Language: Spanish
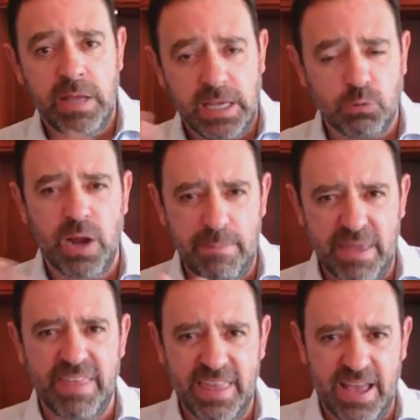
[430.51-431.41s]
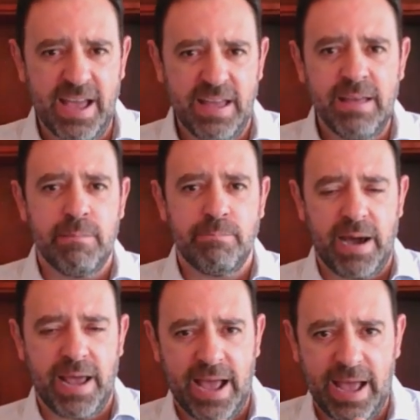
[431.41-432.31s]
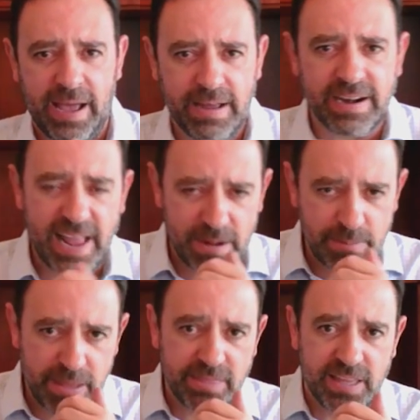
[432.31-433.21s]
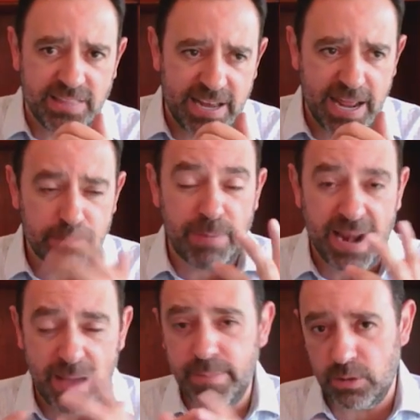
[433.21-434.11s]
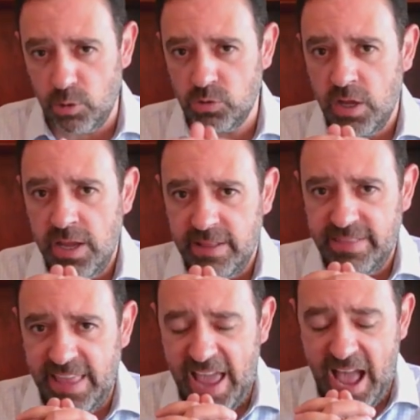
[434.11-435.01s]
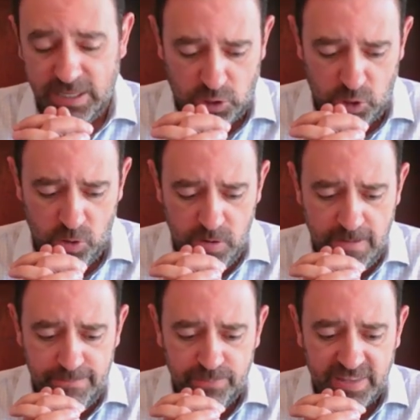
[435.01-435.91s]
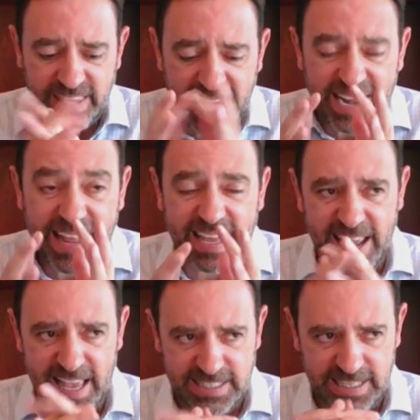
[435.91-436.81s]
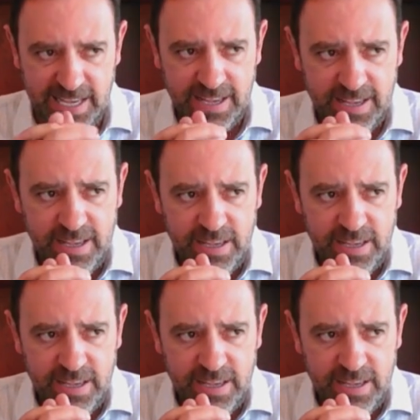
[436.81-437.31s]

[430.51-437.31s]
Es una medida para realmente tener parámetros de acción ¿Qué regresa?